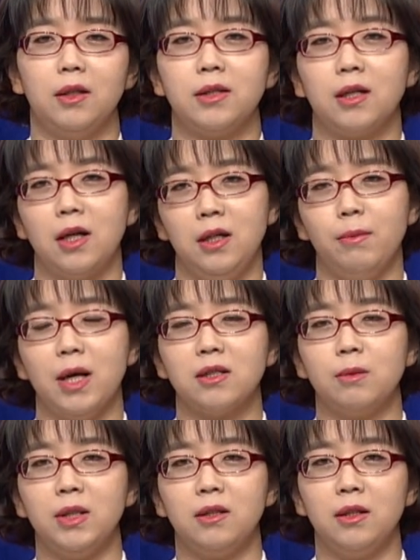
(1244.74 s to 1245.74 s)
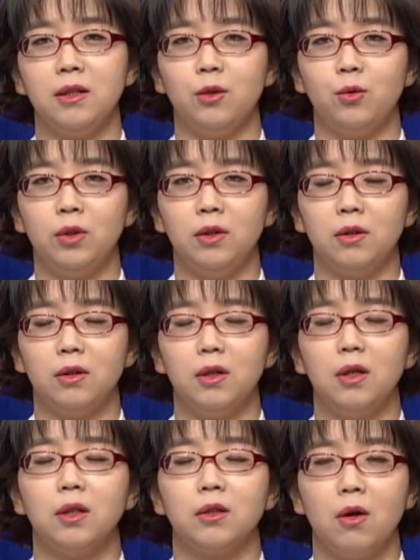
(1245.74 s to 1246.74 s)
제가 이 말씀을 드린 이유는
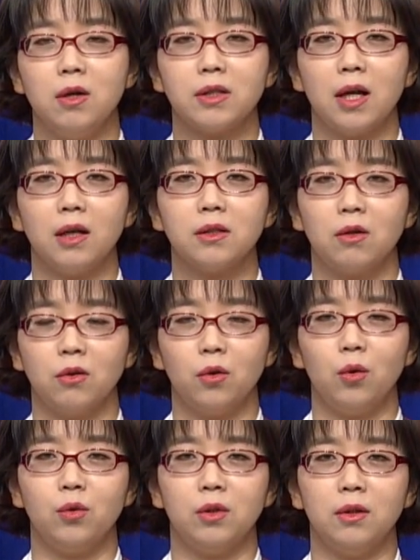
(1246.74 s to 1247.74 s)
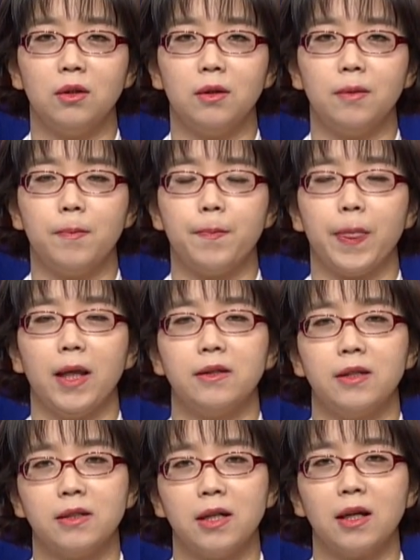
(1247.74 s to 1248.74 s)
더 이상 성교육을
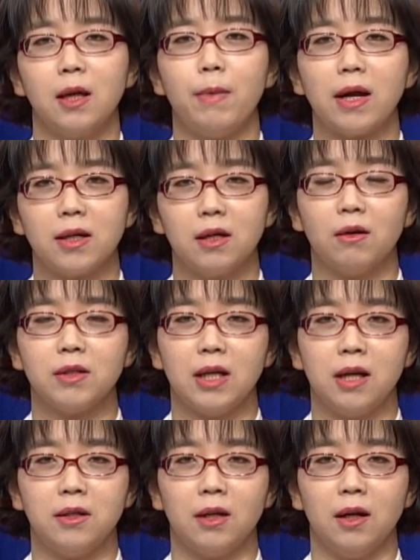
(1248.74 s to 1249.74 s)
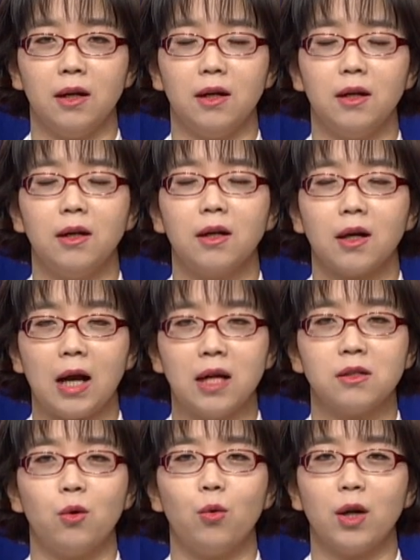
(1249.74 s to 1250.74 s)
세상에 맡길 것이 아니라
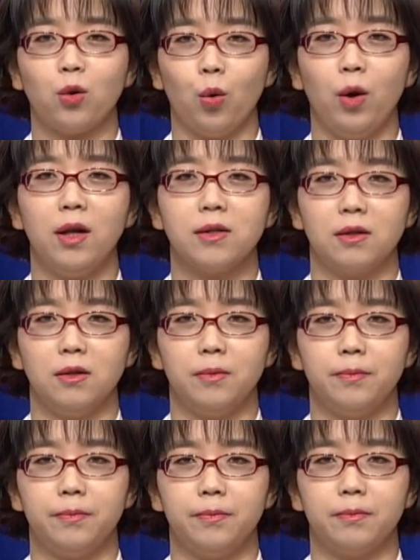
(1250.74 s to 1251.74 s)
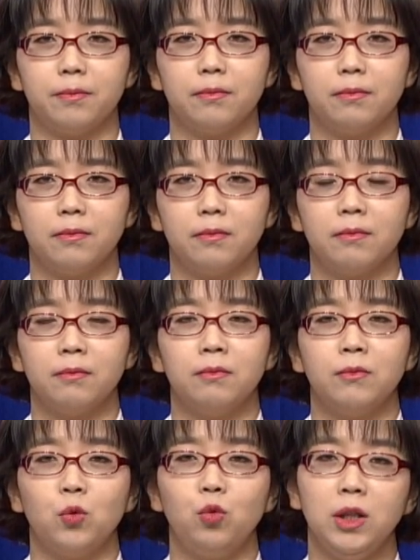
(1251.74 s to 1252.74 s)
가정과 교회에서
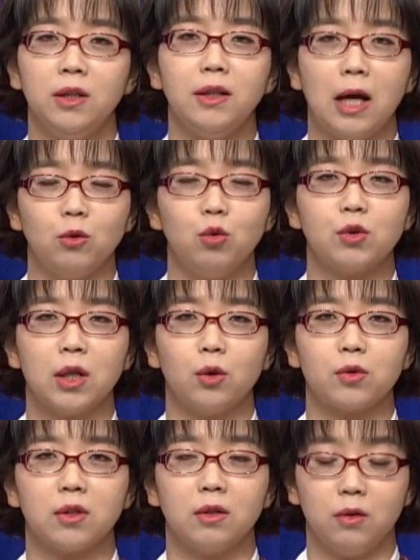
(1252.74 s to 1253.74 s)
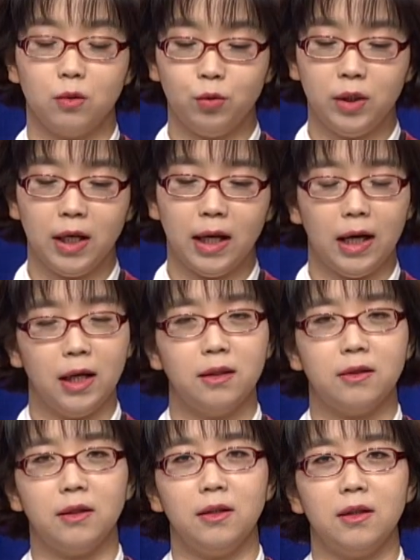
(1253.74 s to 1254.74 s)
우리는 양육자로서 우리의
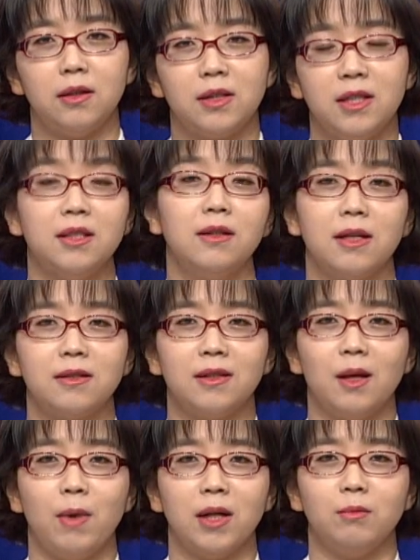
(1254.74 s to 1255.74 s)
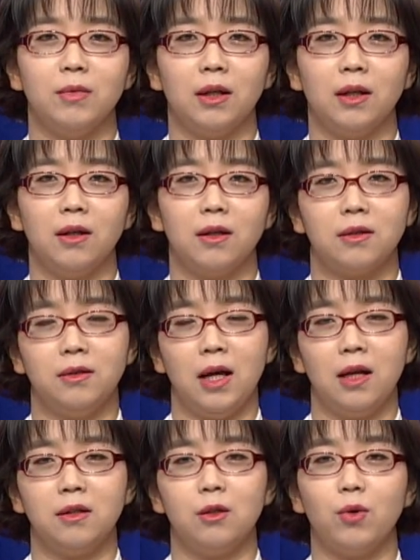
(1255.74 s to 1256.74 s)
아이들이 지진 났을 때 말입니다. 그
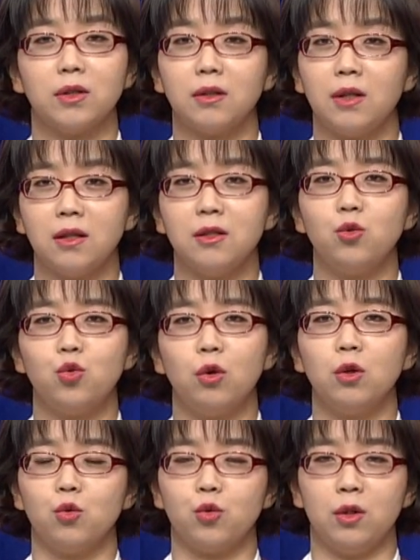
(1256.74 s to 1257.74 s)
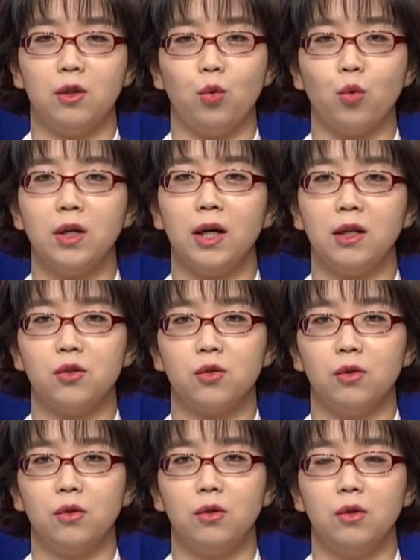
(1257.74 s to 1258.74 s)
아이들을 위해서 대신 죽어줄 수 있는 용의가 있죠.